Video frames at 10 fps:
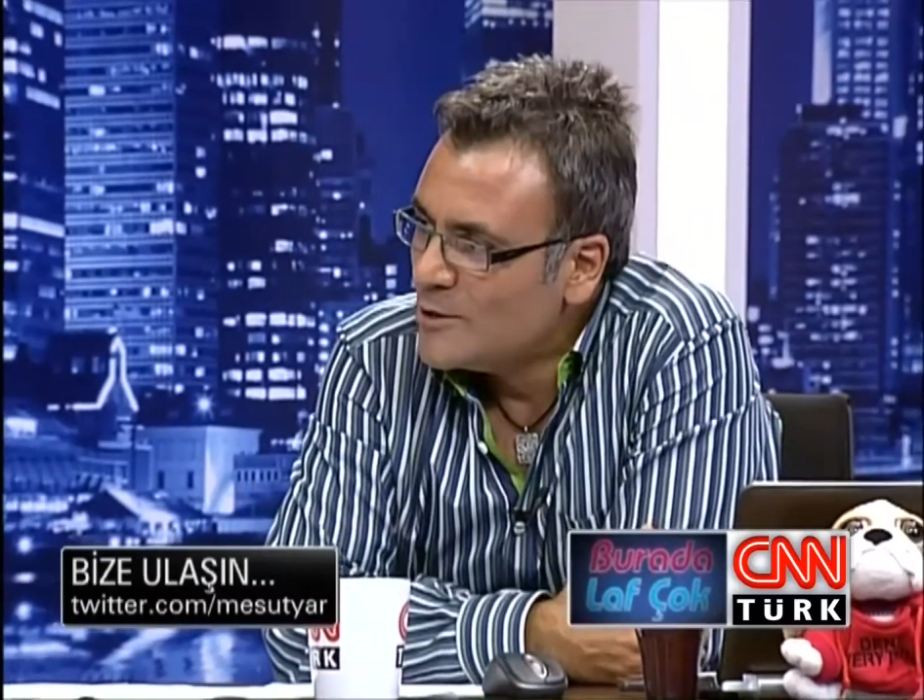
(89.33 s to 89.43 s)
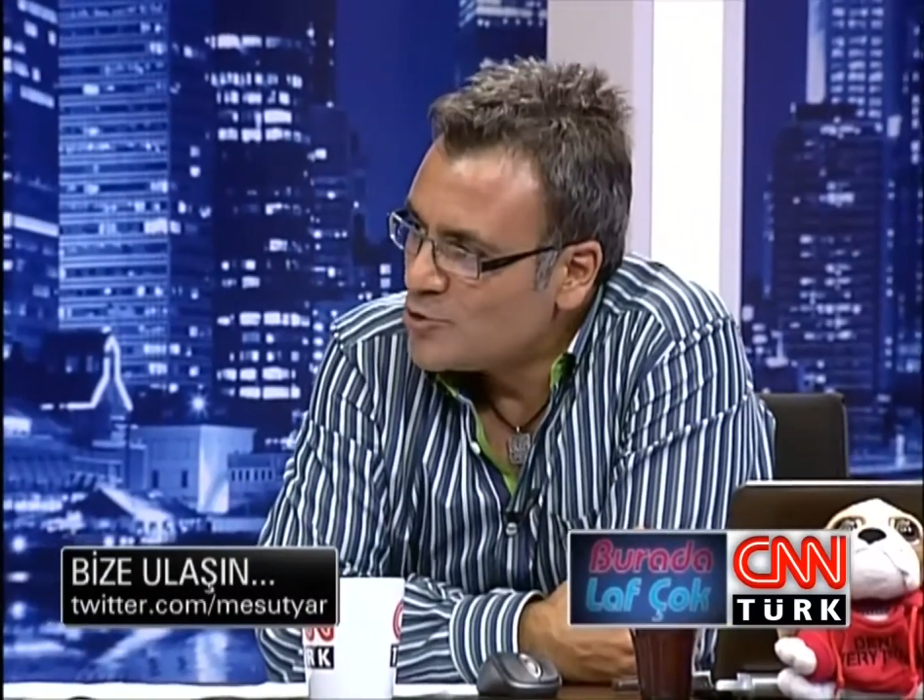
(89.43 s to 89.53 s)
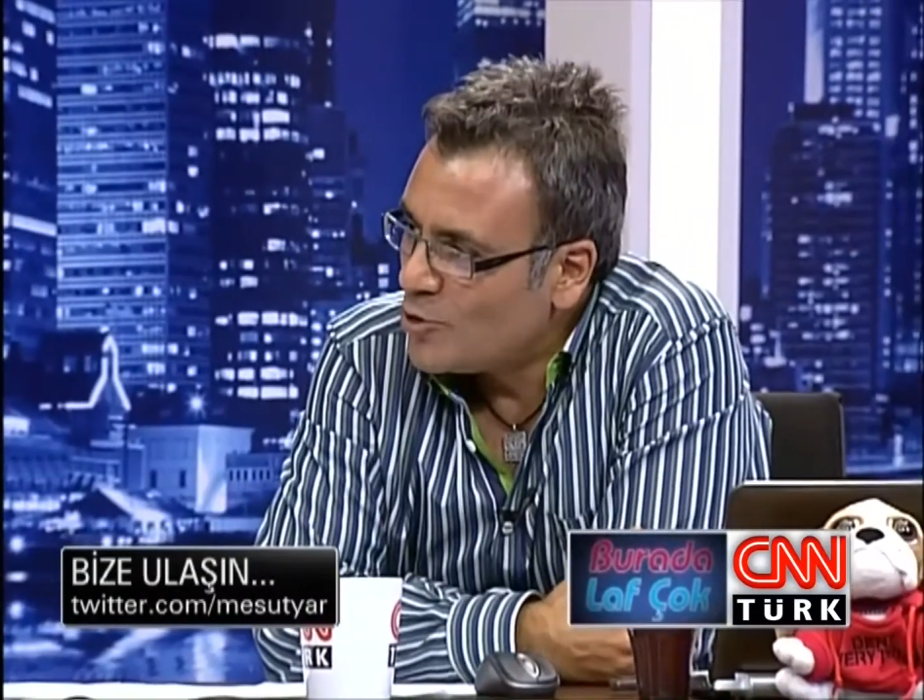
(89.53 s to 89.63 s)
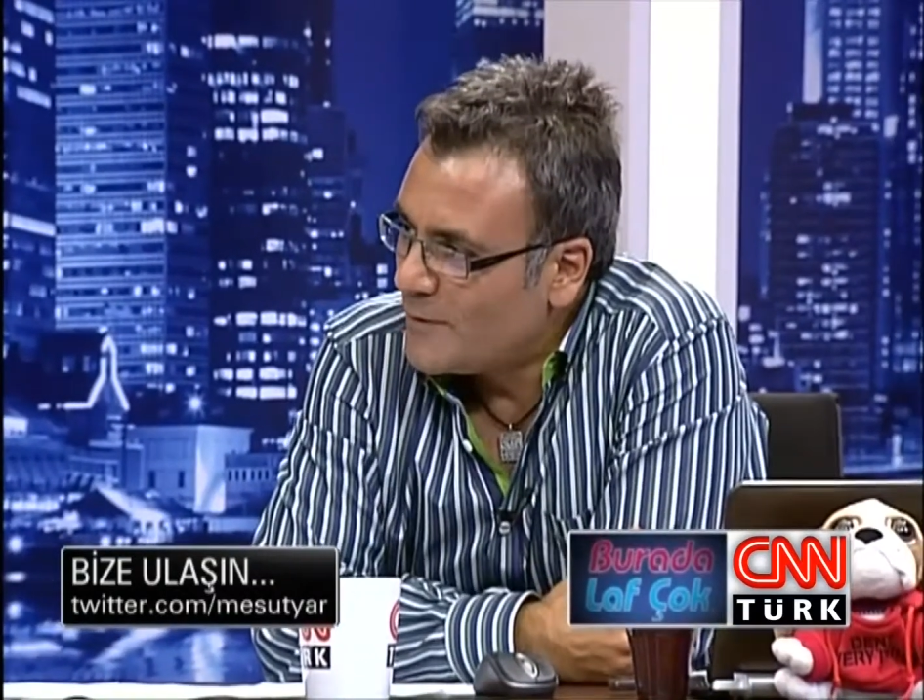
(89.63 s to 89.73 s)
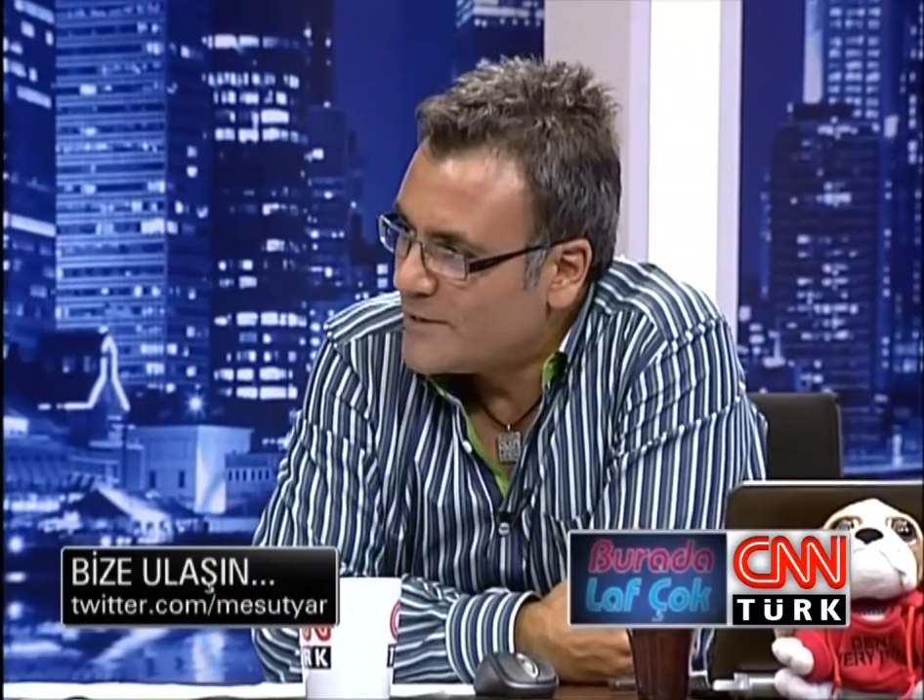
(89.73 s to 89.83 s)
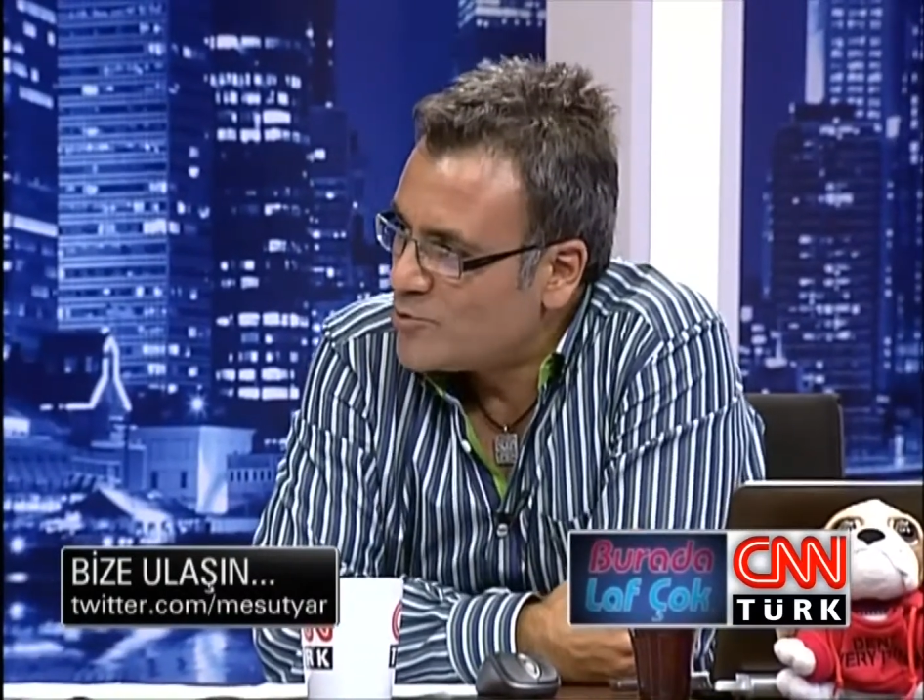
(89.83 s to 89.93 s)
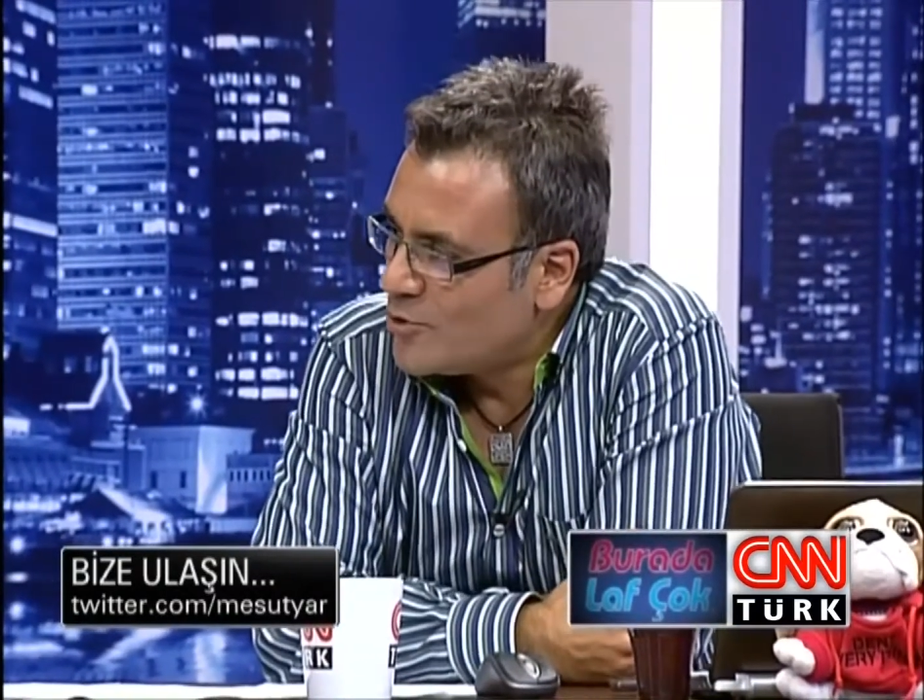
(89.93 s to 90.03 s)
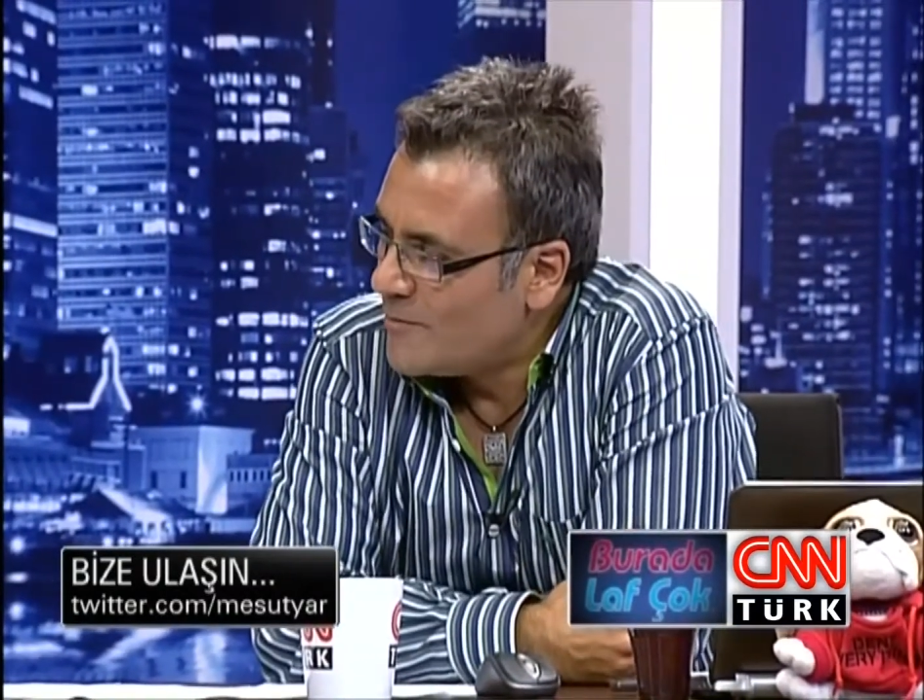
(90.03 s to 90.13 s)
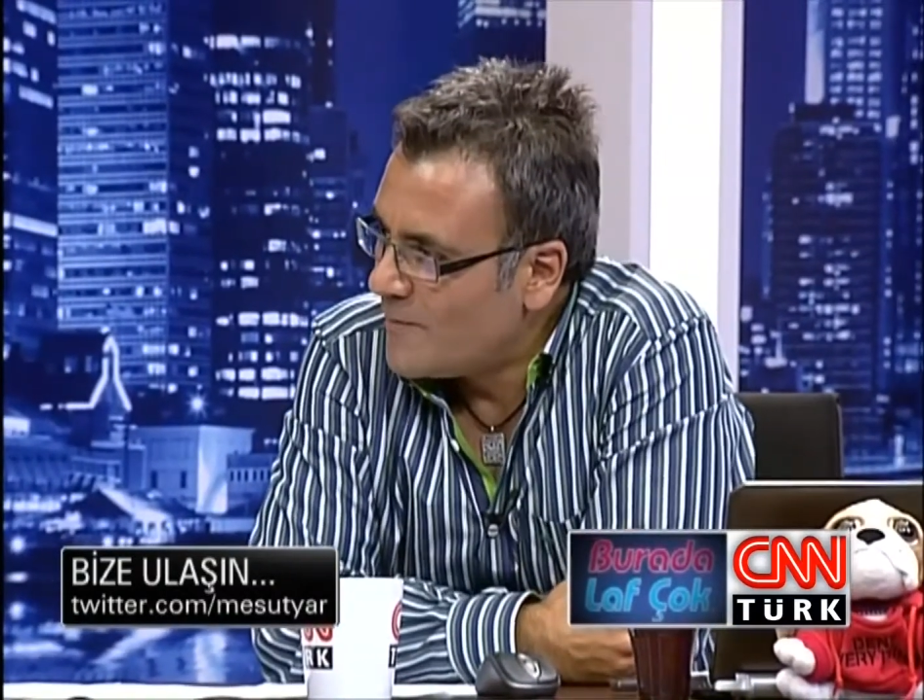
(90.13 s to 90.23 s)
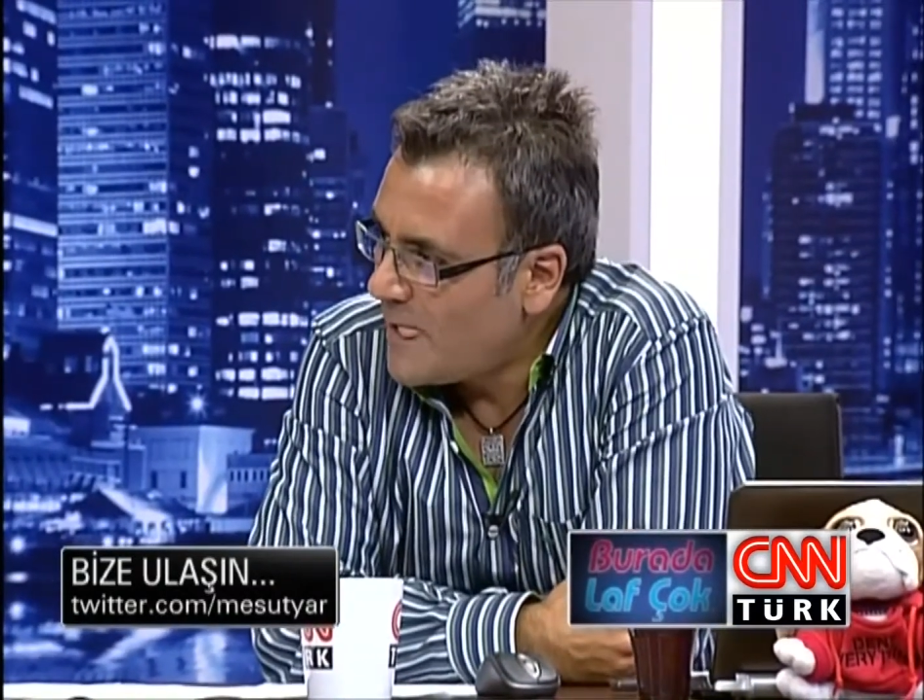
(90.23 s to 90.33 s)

sormak istiyorum.